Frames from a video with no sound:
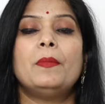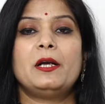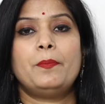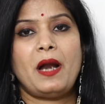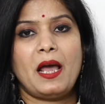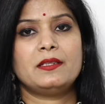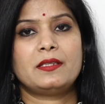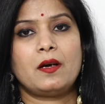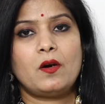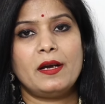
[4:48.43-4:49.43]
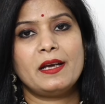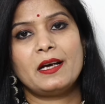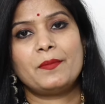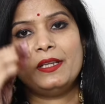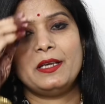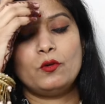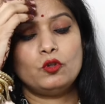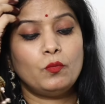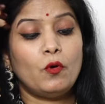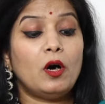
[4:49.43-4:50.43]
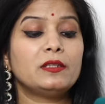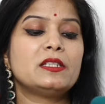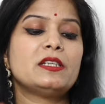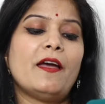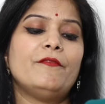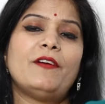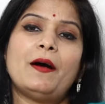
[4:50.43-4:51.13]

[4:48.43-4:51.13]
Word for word: बट प्राइस के अकॉर्डिंग अगर मैं देखूँ तो बहुत अच्छा है